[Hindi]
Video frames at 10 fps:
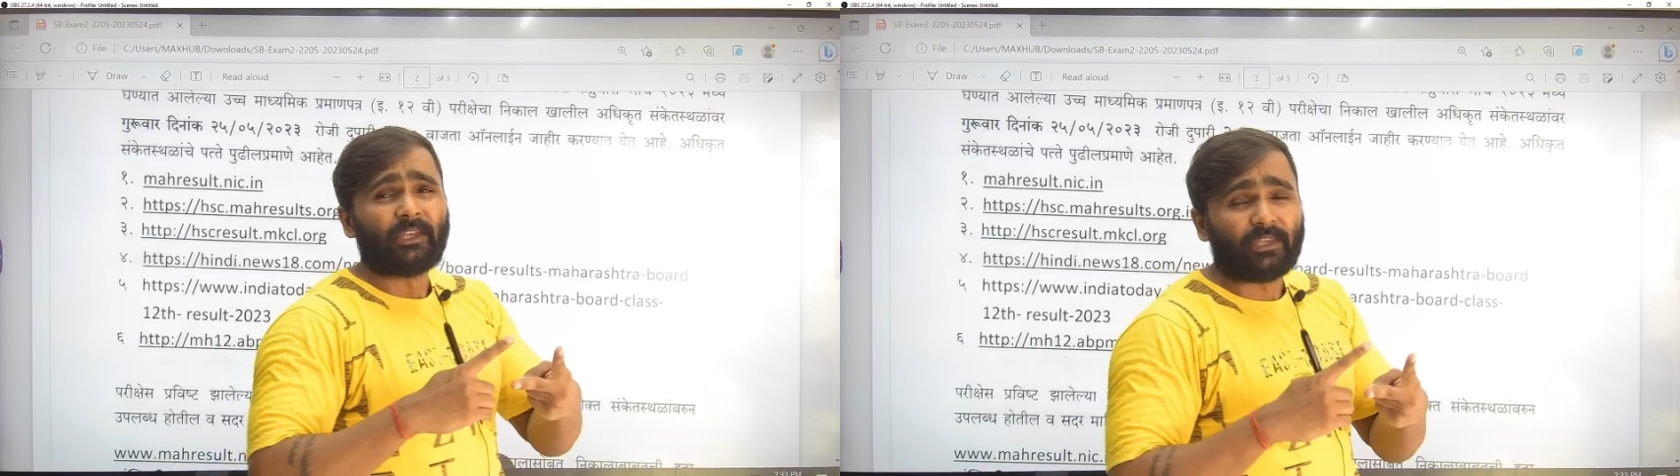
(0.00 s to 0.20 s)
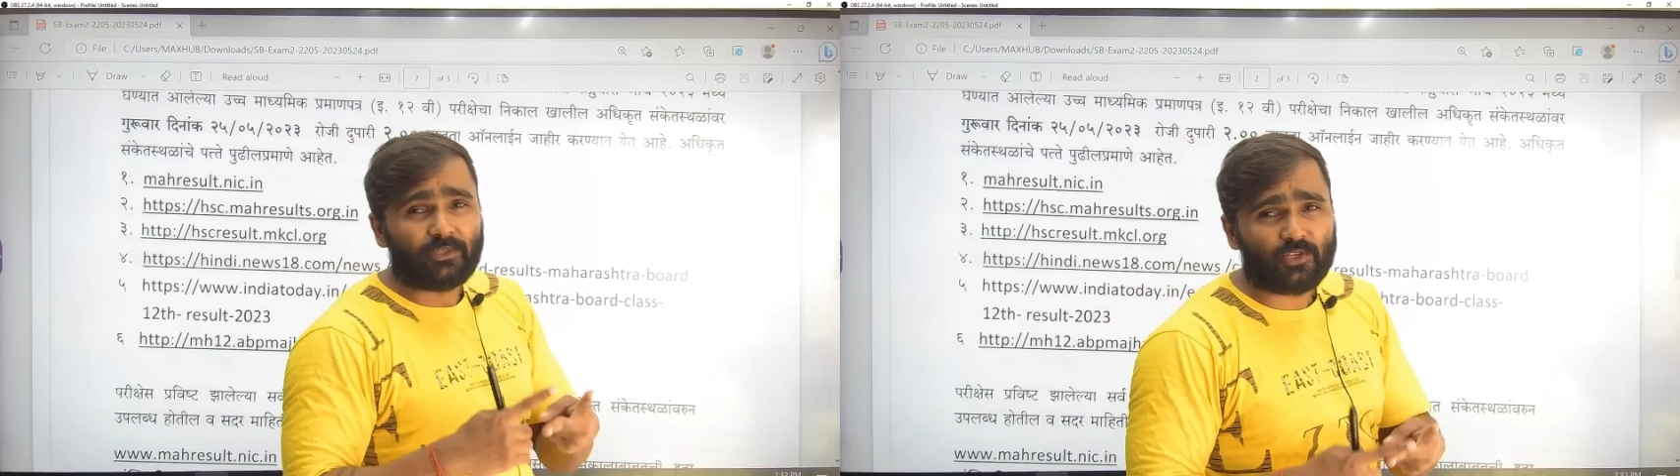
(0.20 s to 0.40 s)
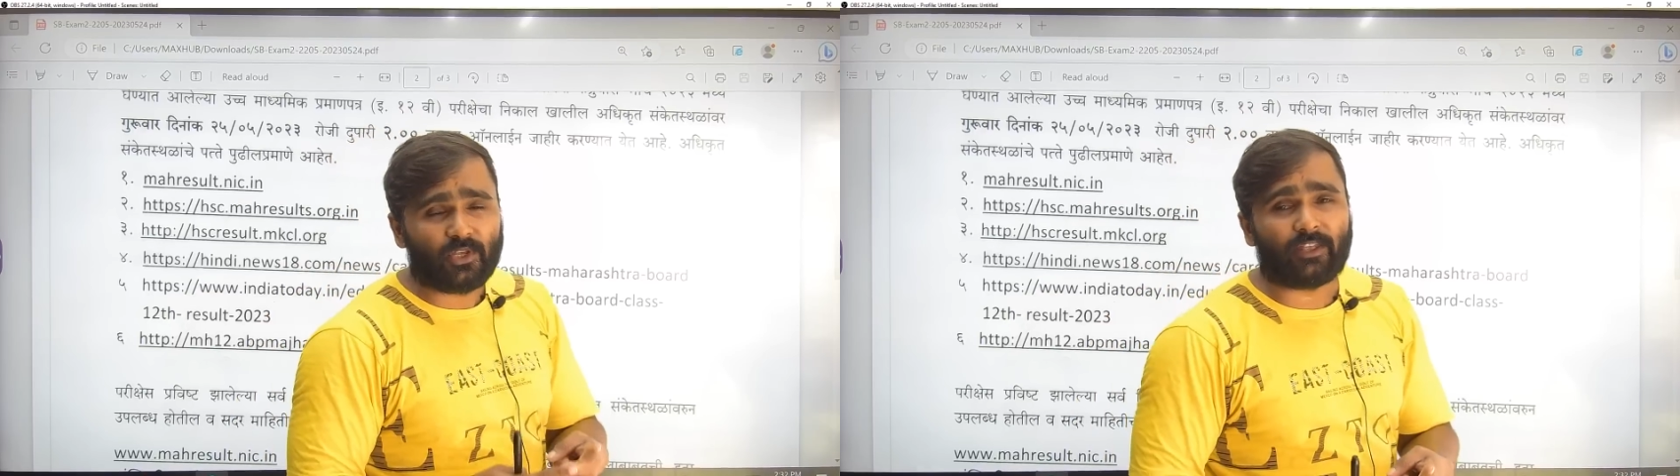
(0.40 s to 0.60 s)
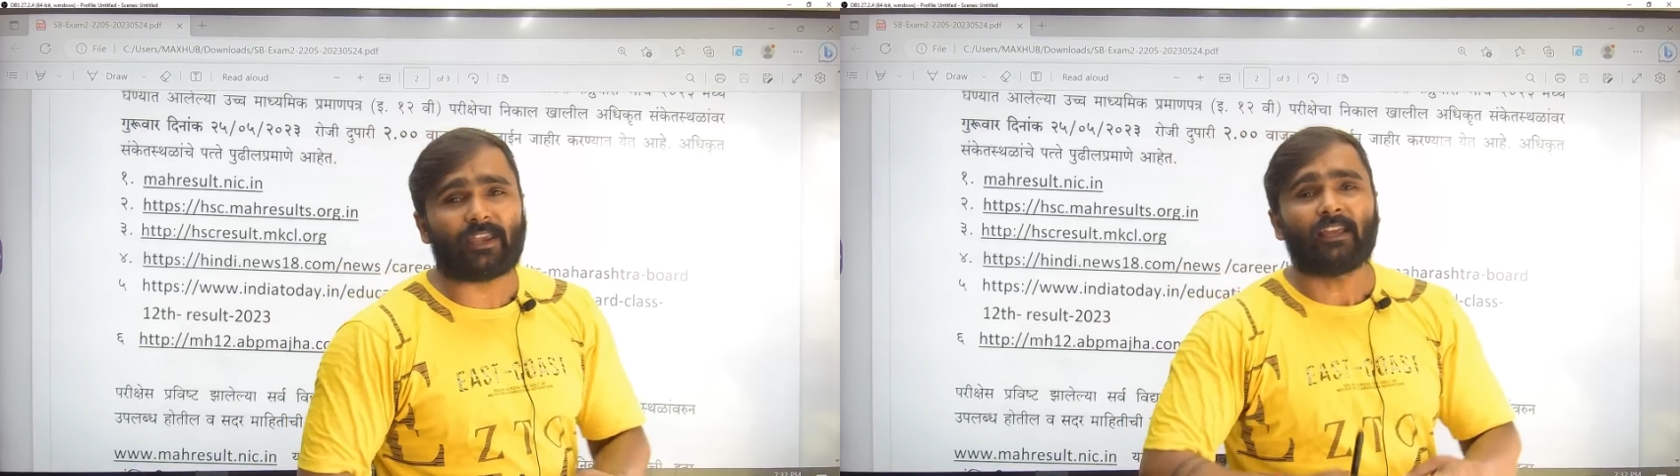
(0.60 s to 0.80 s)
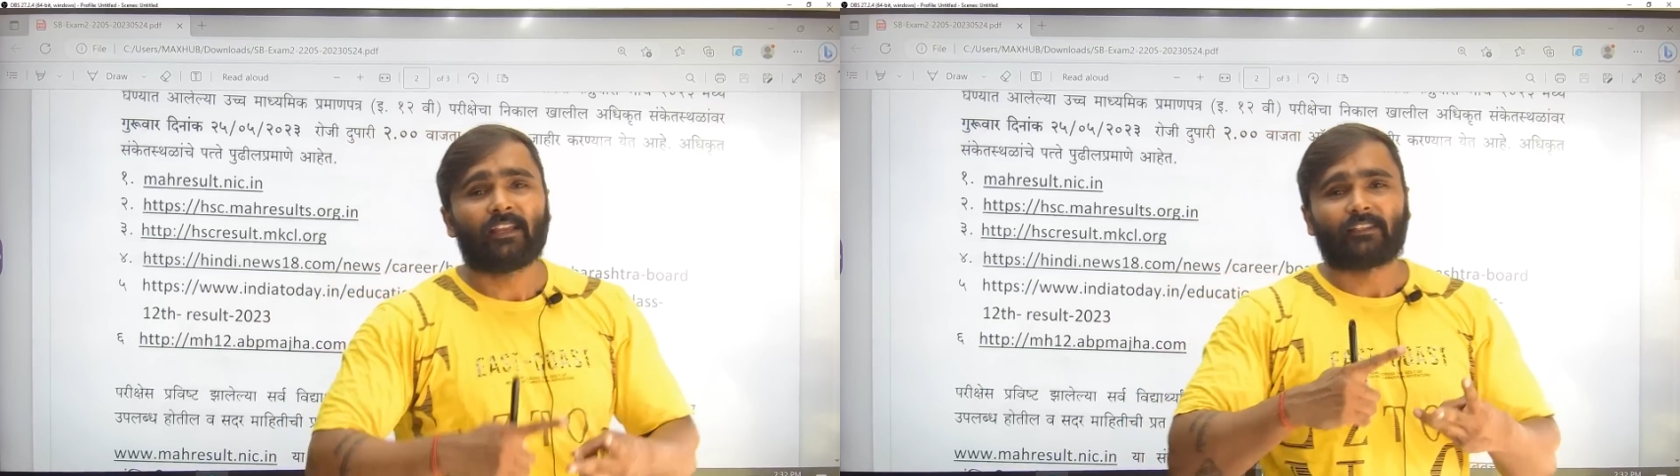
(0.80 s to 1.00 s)

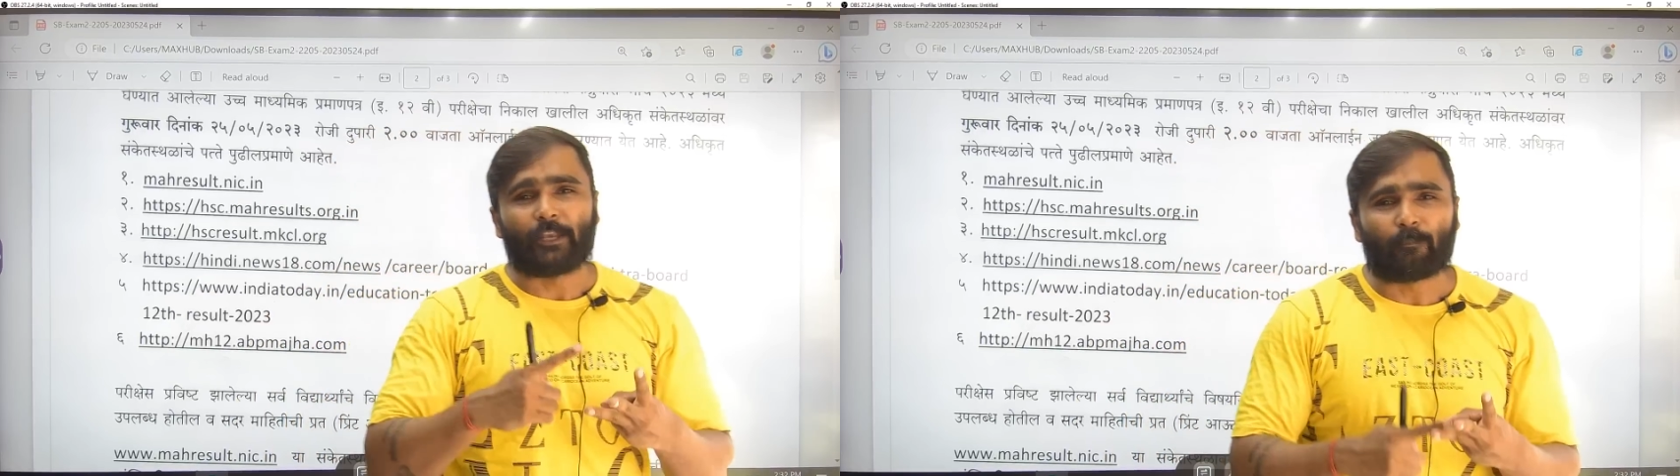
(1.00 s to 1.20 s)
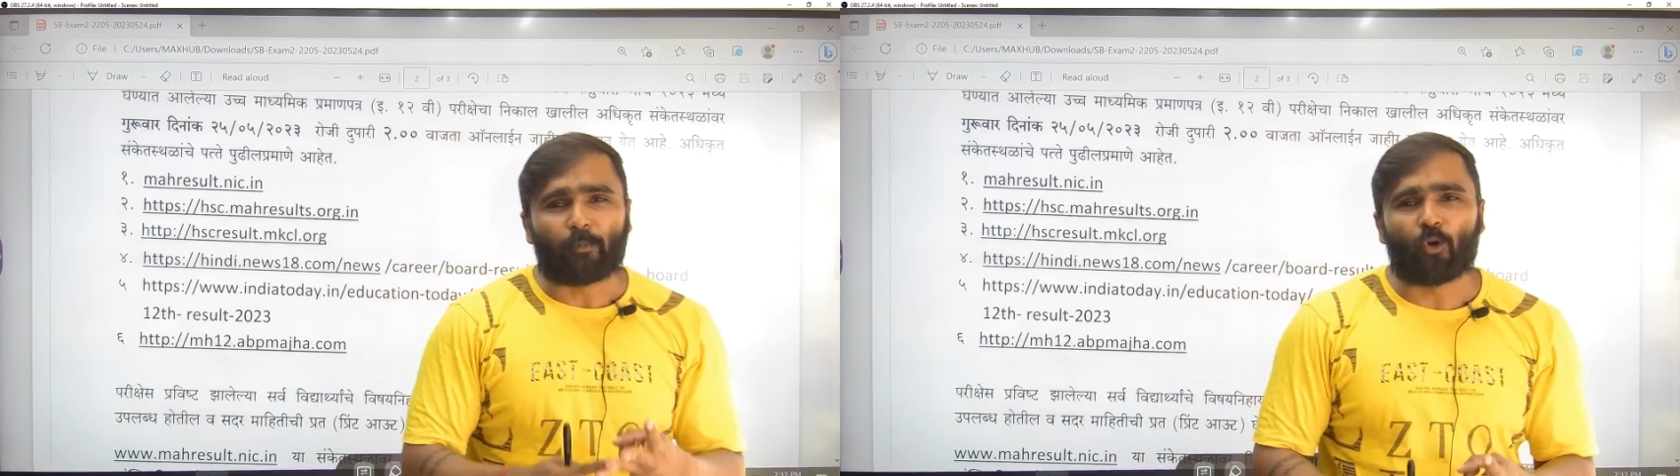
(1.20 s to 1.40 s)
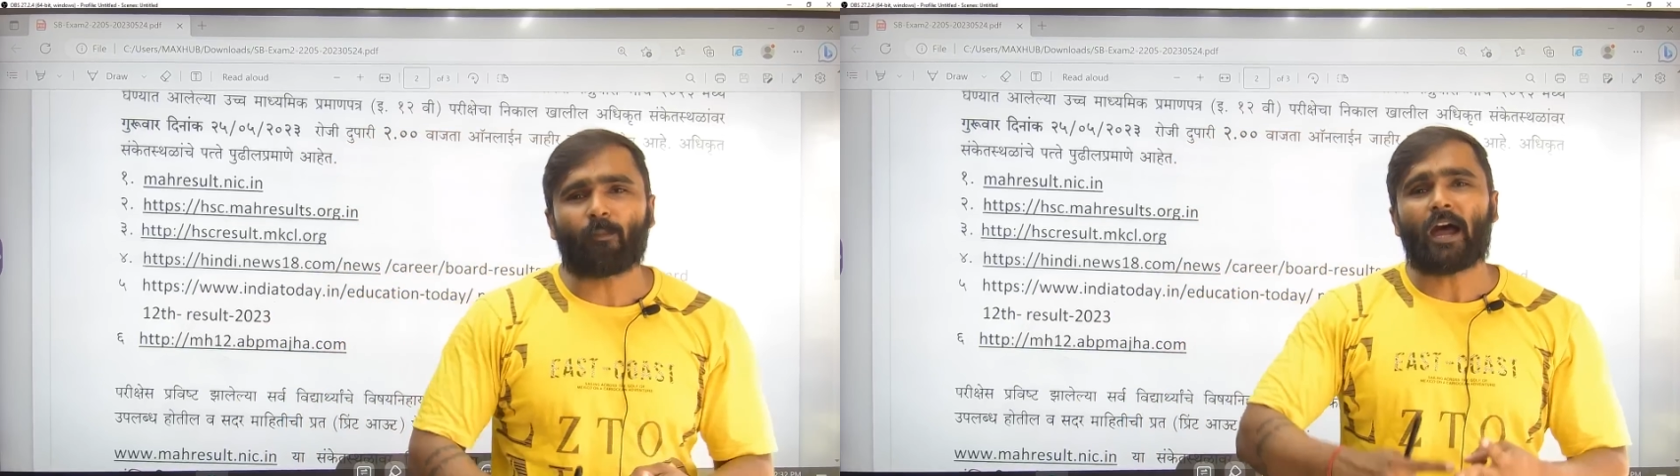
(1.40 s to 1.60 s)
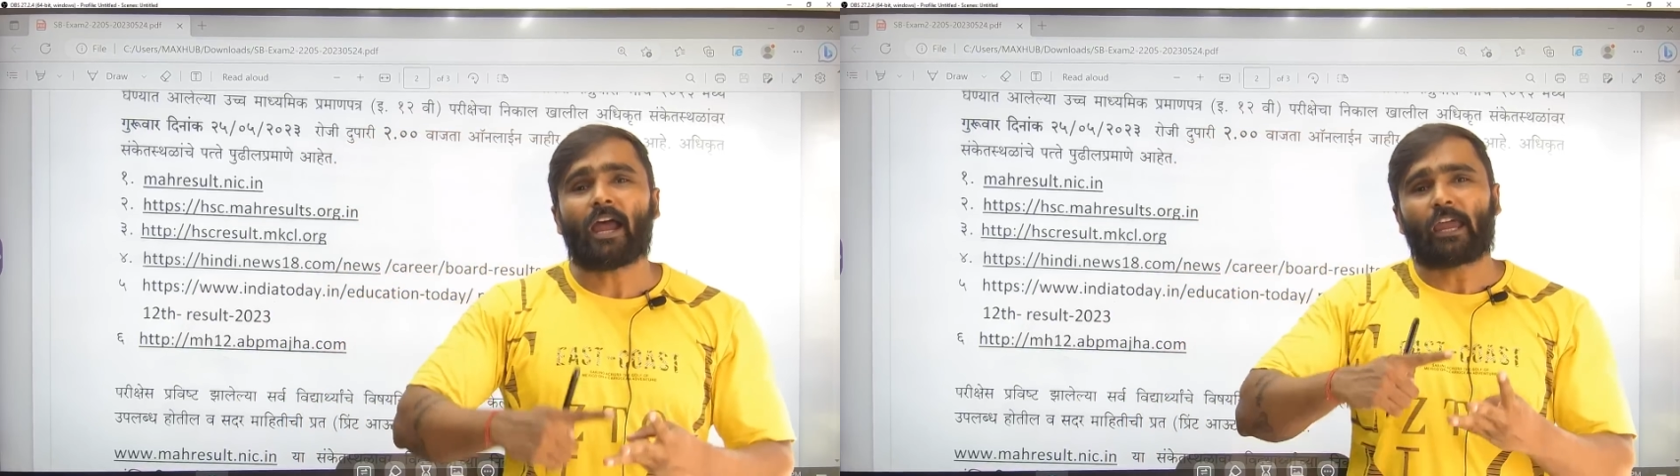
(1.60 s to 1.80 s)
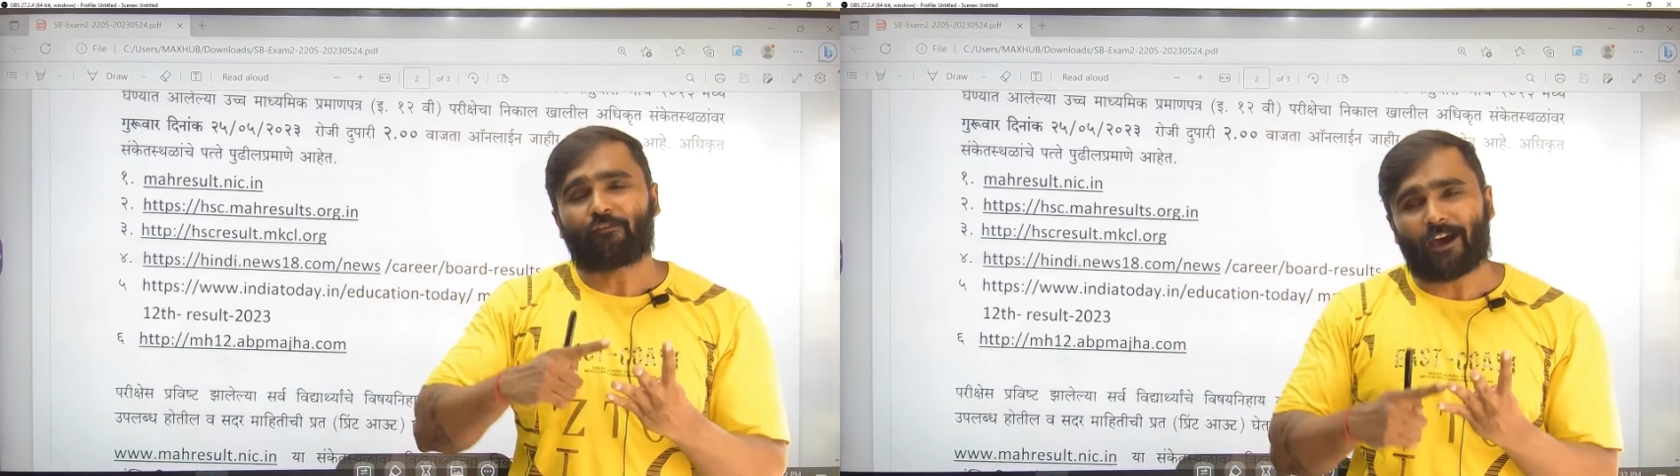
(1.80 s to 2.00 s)
इंजीनियरिंग डिप्लोमा
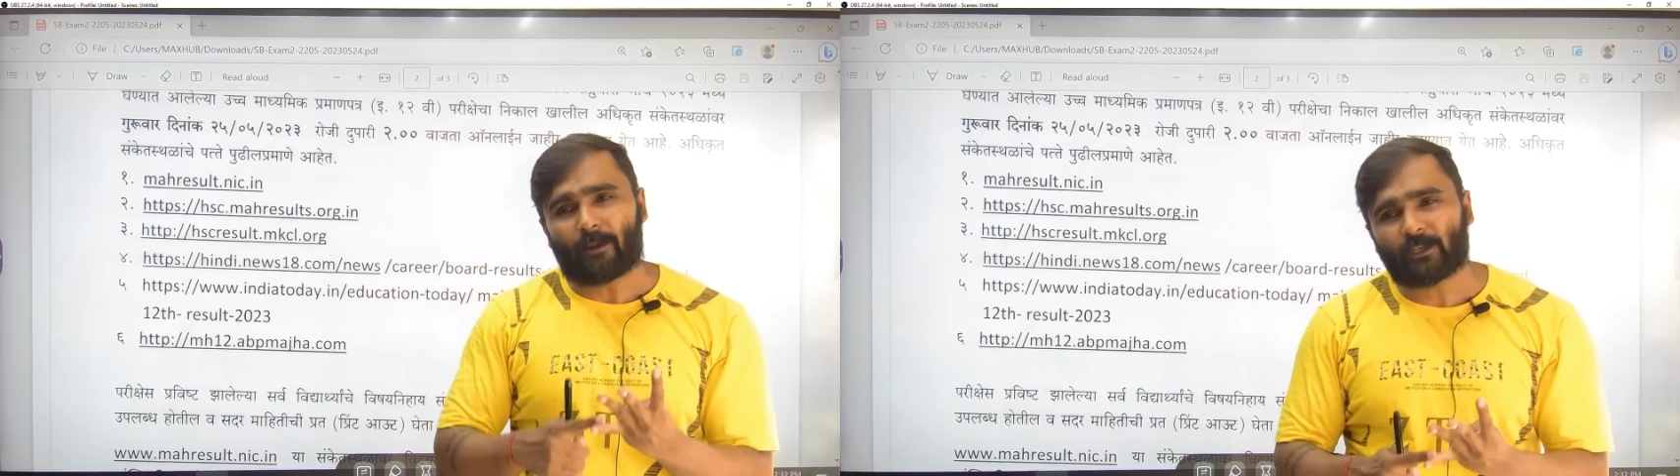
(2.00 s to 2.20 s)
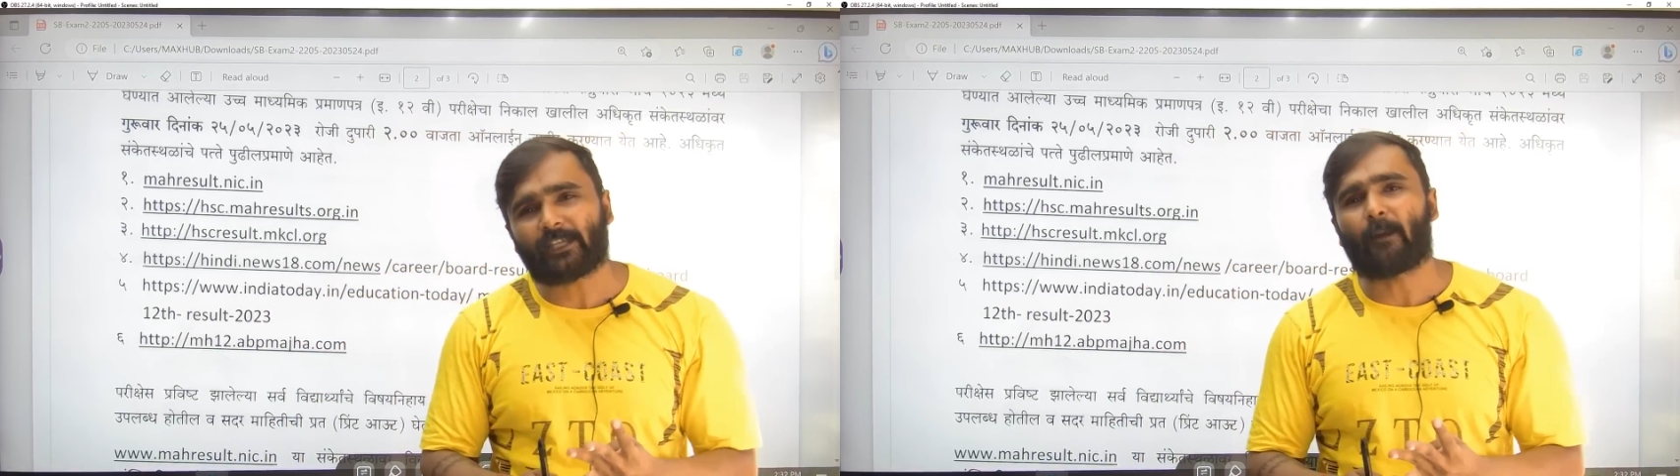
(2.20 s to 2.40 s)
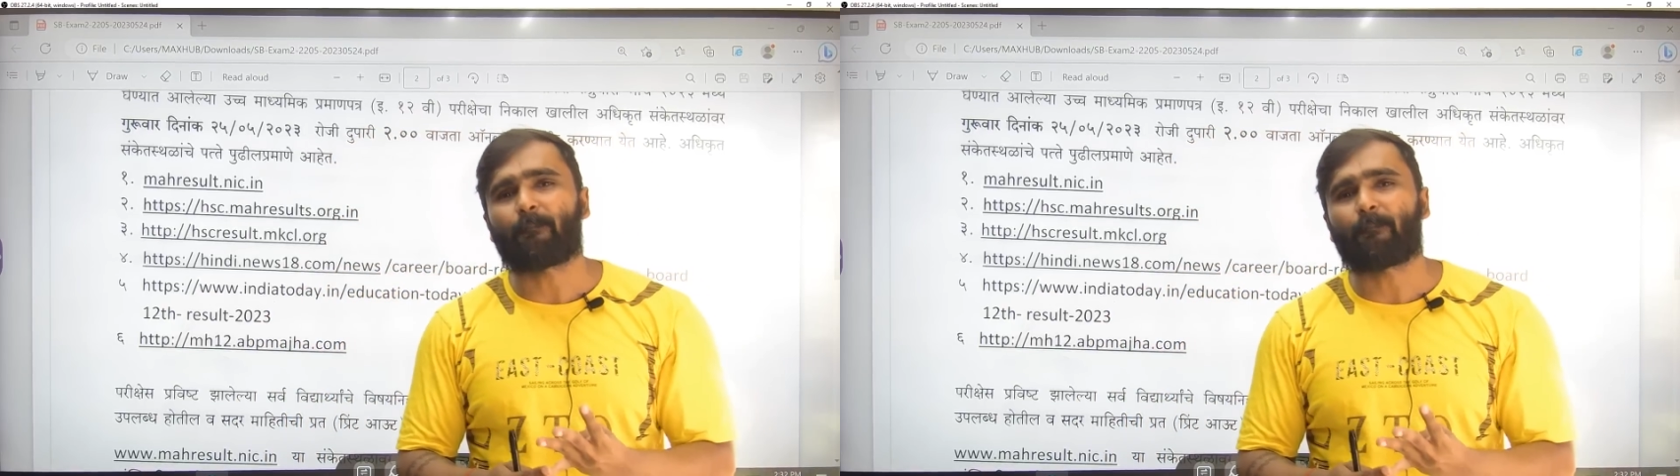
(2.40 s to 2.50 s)
एंड फार्मेसी का